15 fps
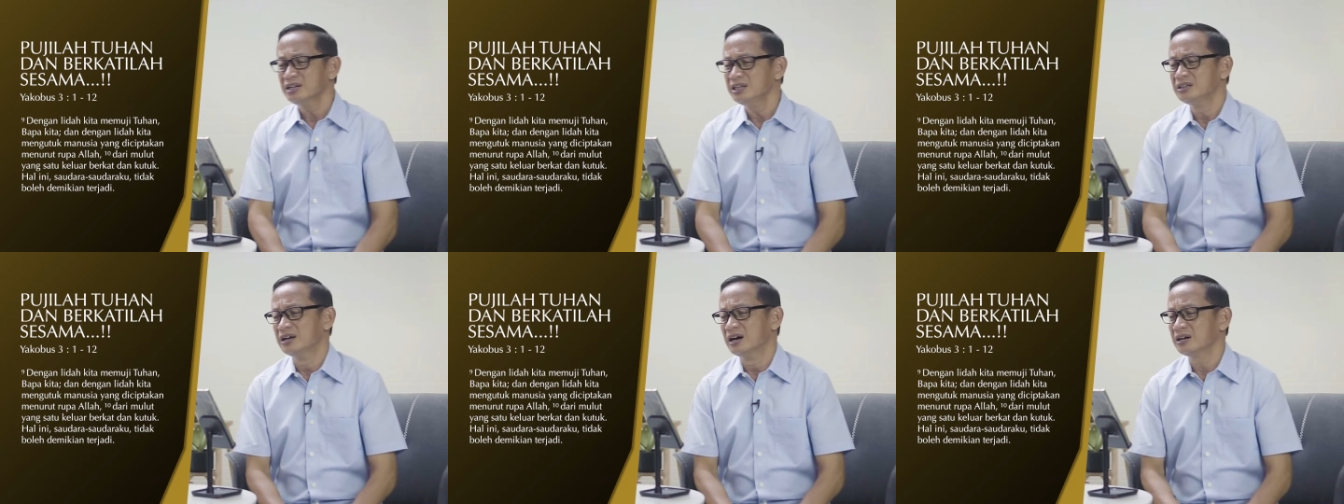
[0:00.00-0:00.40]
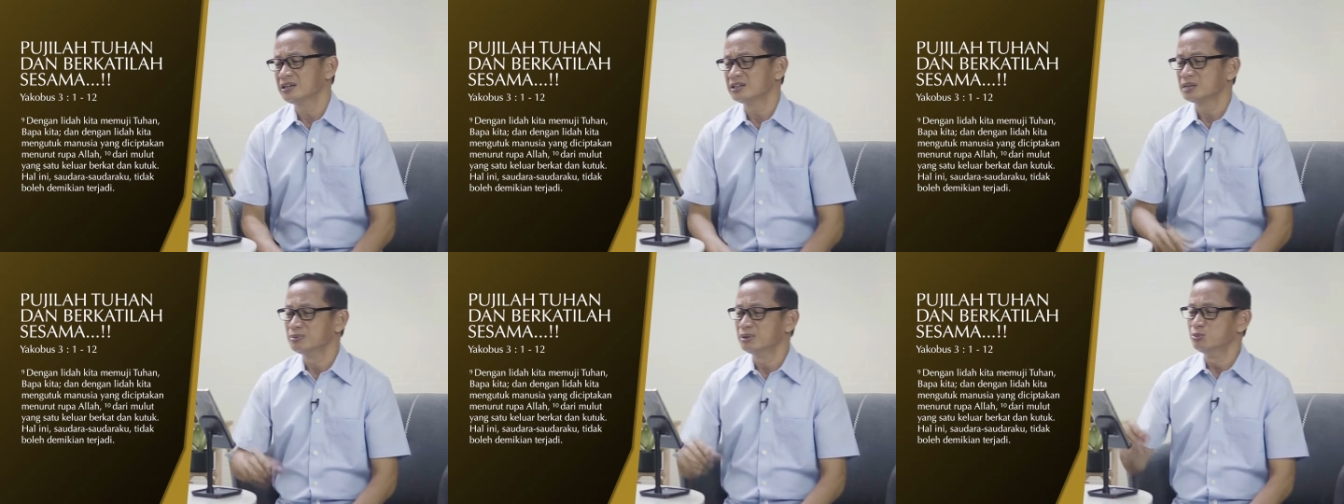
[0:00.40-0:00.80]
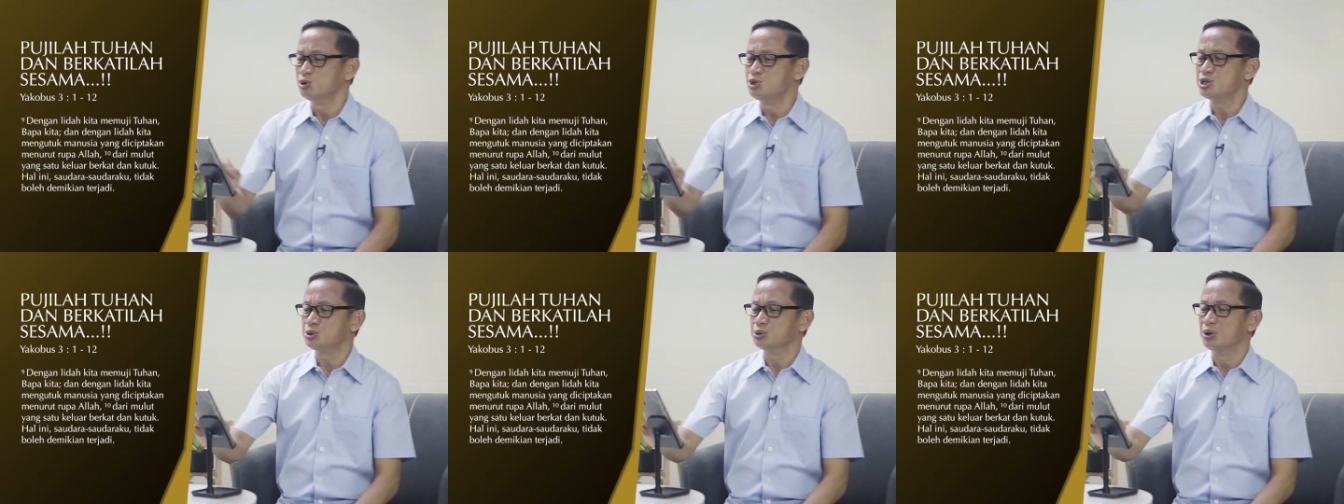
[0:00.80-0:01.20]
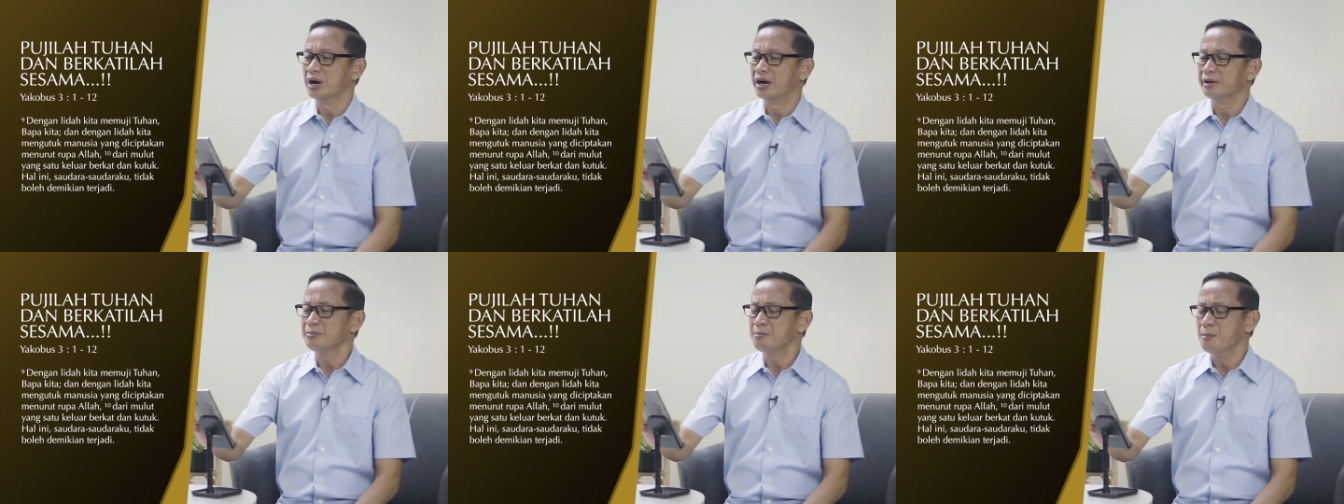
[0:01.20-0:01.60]
lidah kita memuji
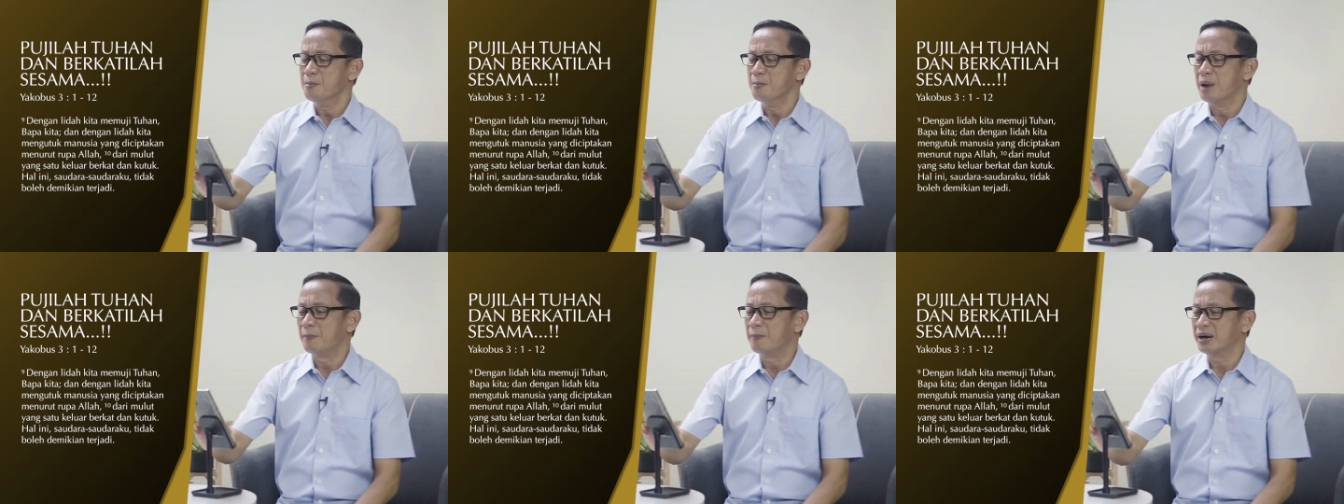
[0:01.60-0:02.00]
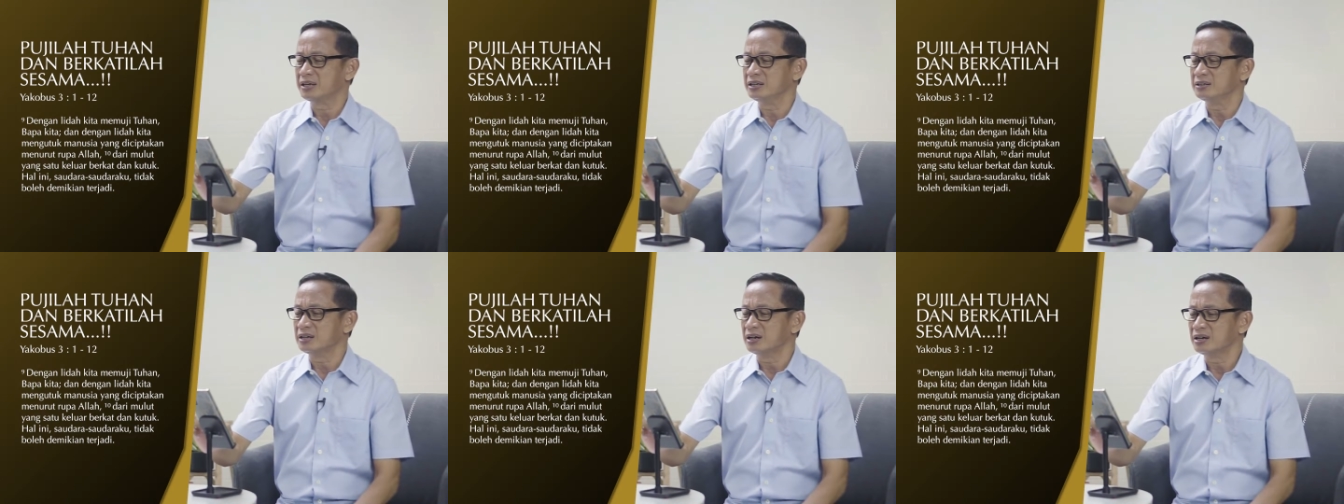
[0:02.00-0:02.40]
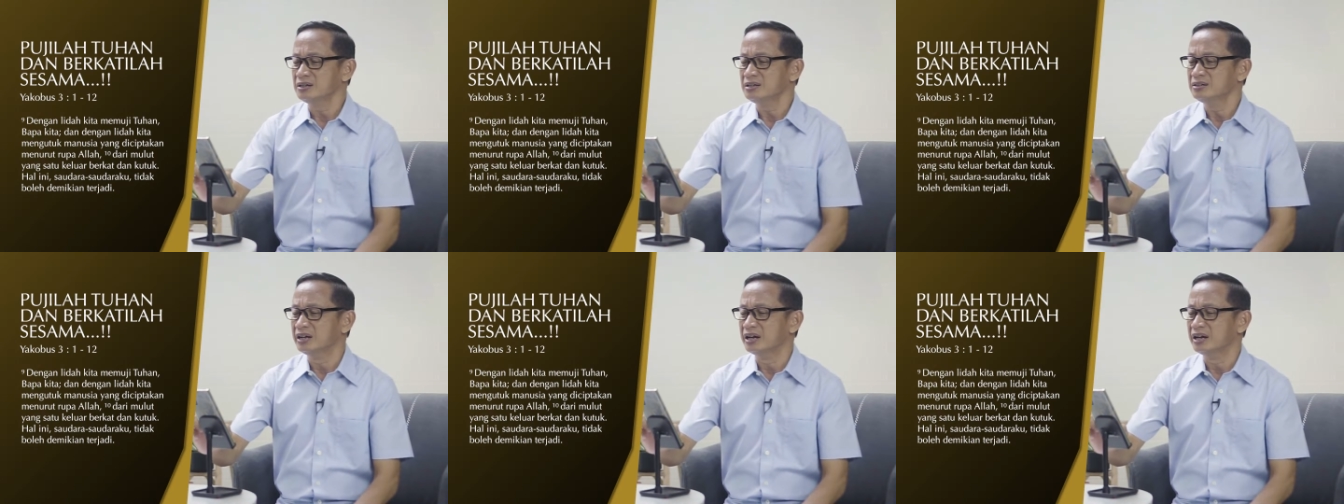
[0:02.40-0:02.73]
Tuhan, Bapa kita,